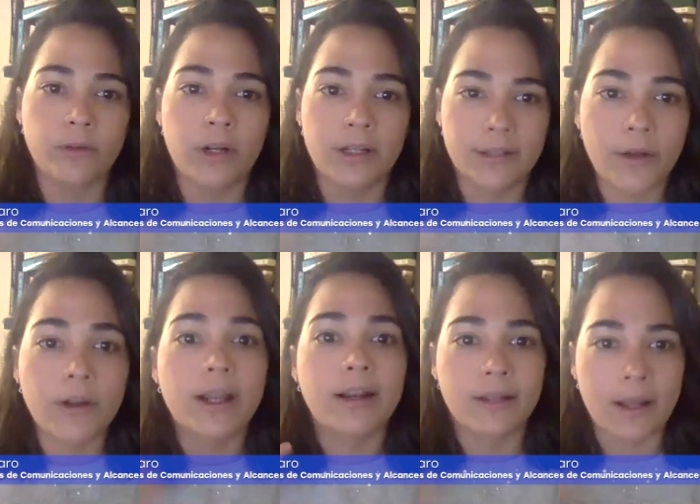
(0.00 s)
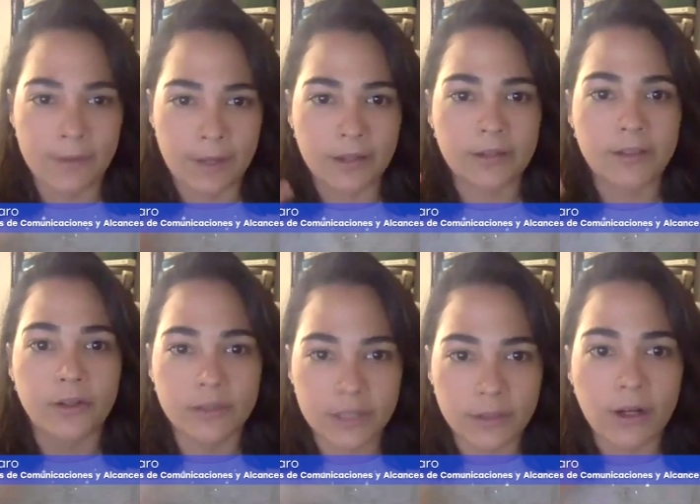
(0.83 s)
el estado que habían estado
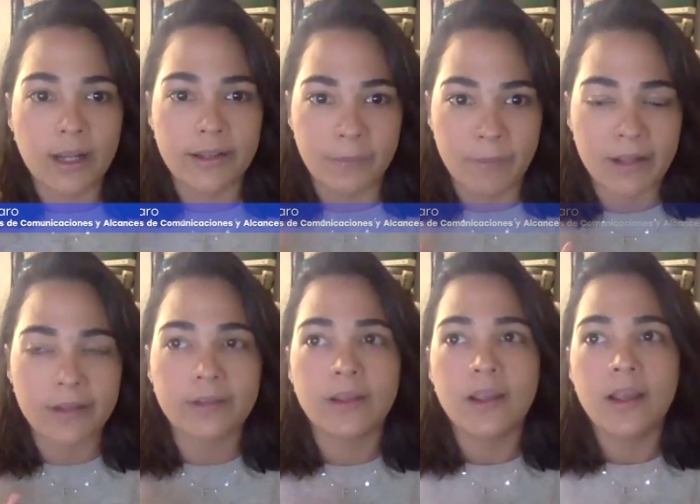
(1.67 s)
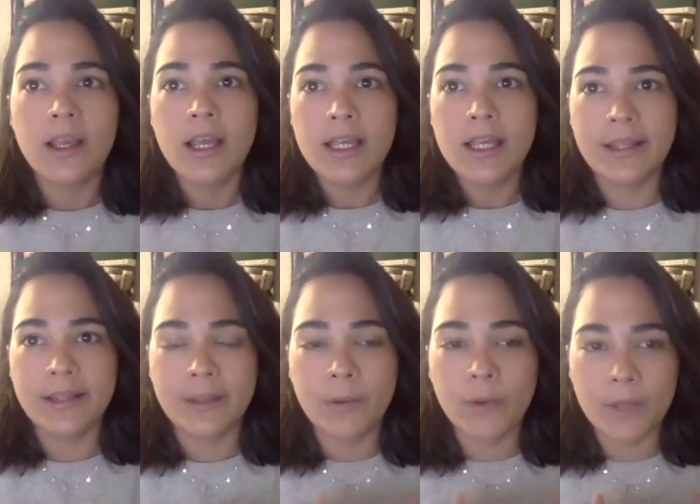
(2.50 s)
haciendo las llamadas y
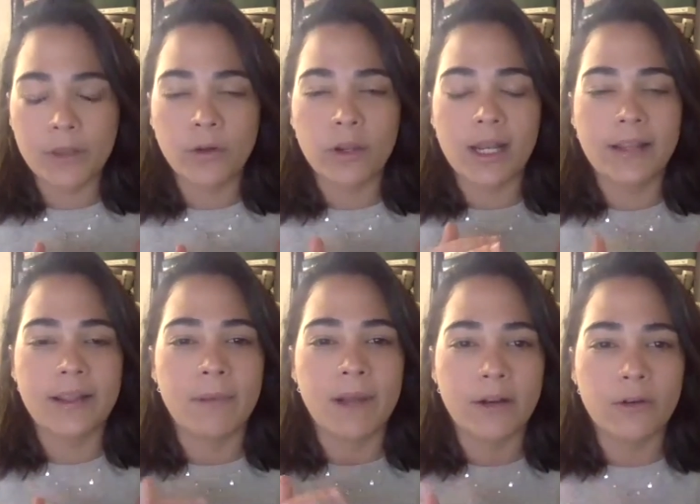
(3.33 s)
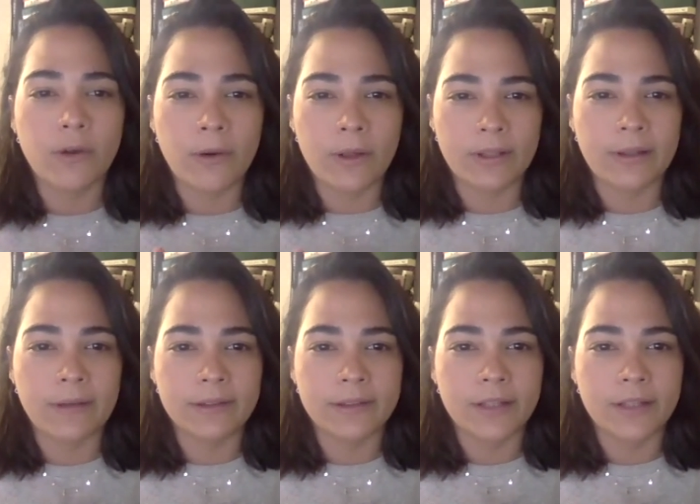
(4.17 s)
estamos viendo que las llamadas no
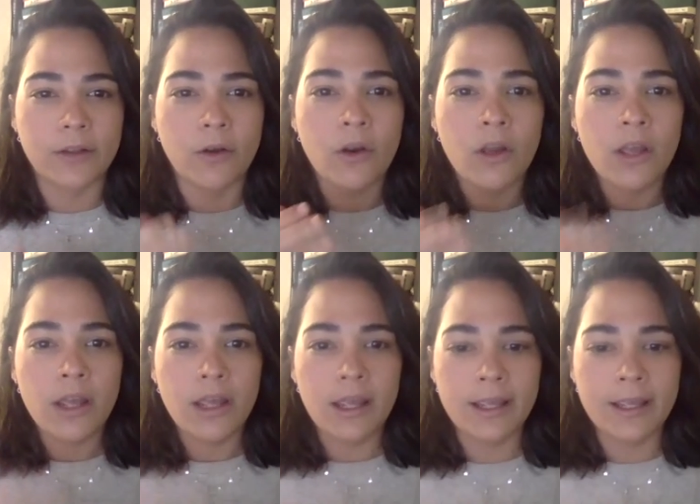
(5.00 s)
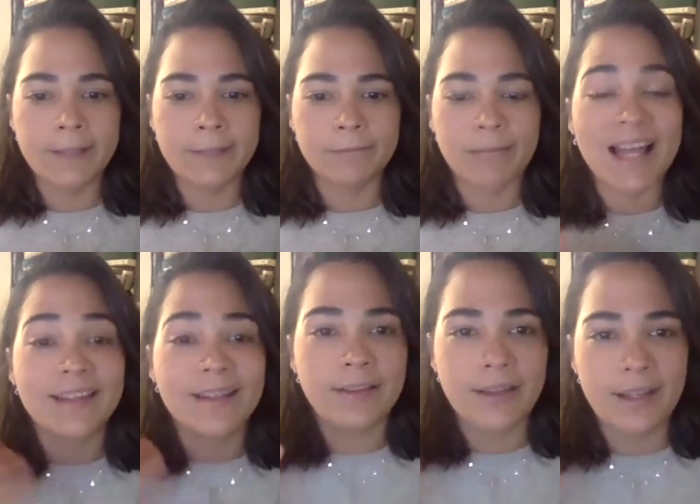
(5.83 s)
estaban siendo eh,
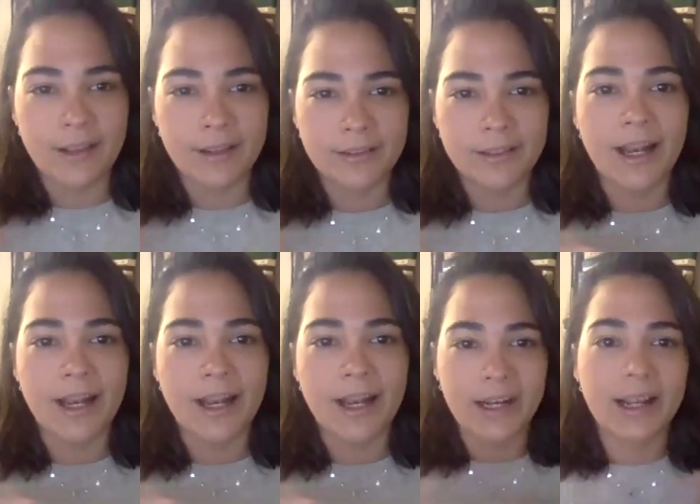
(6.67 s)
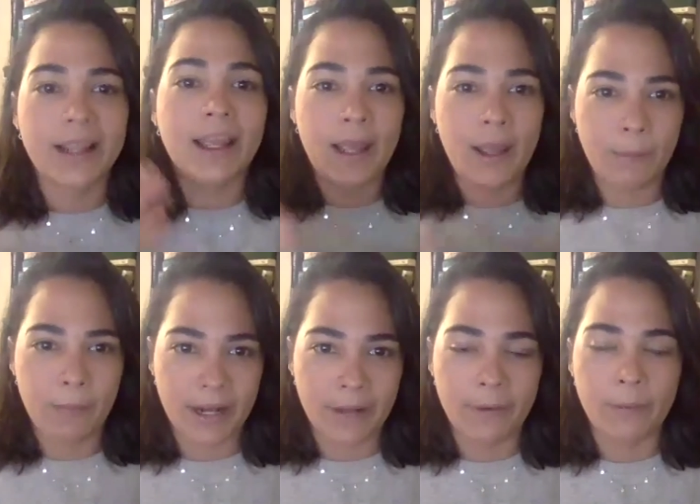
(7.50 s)
atendidas de la manera que
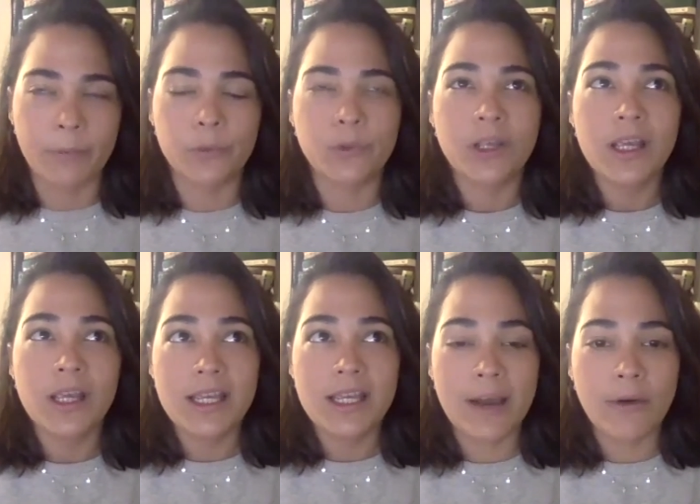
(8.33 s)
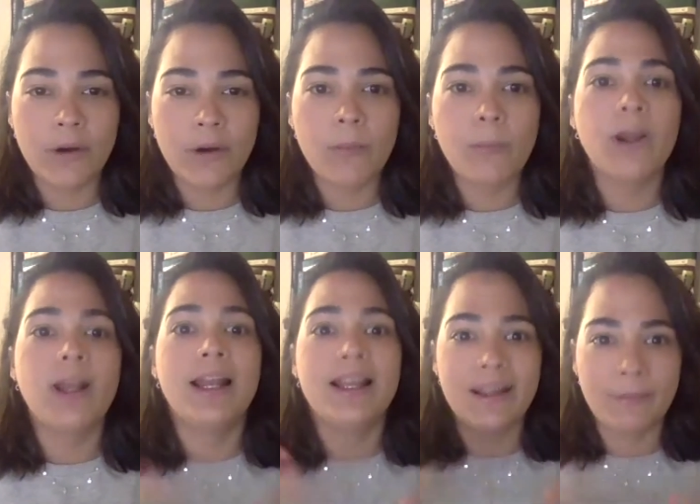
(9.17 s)
esperábamos. Y ahora pues
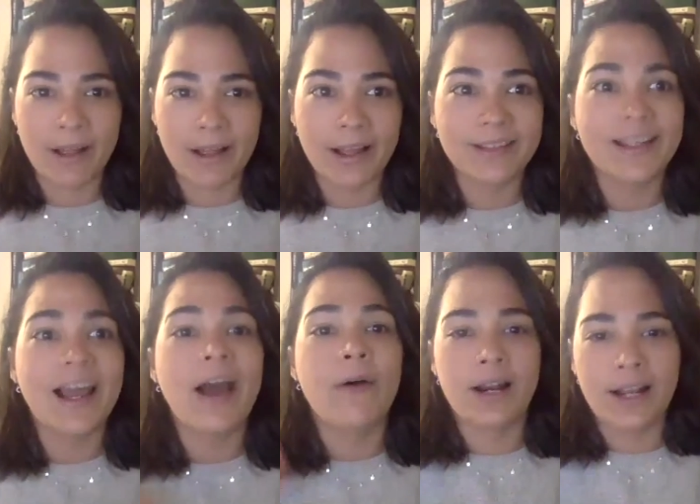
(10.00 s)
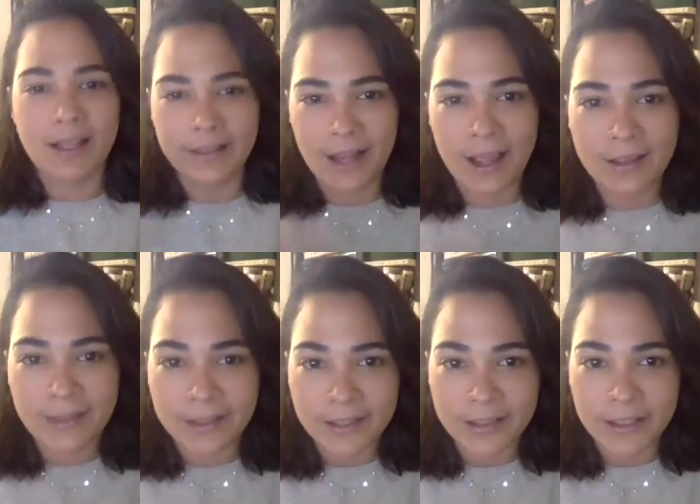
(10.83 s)
las llamadas, ahora la gente las está
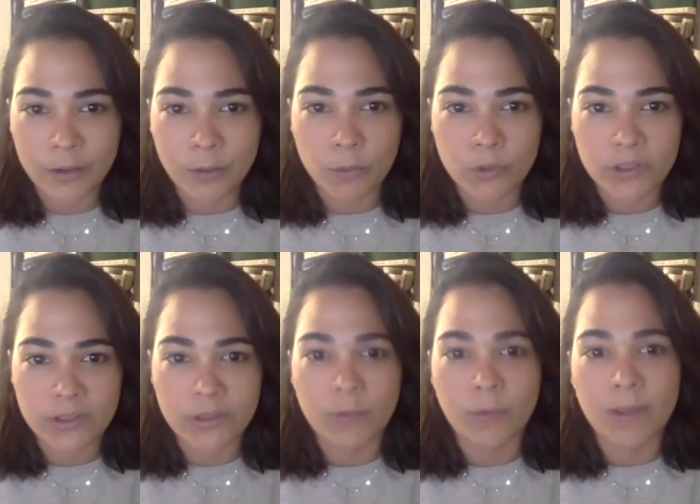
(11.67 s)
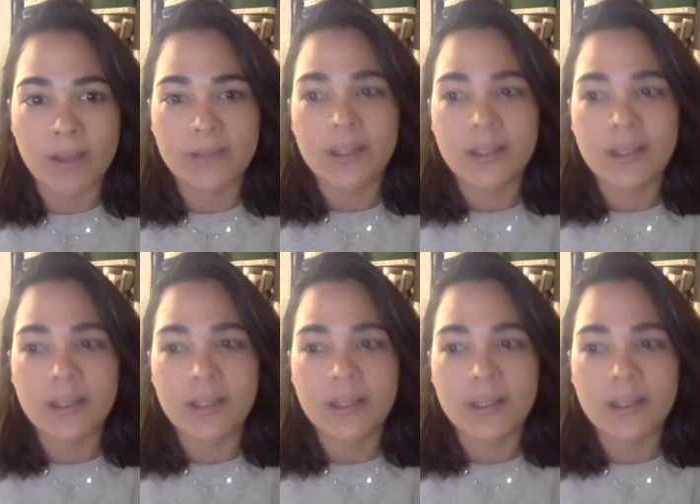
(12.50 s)
atendiendo muchísimo más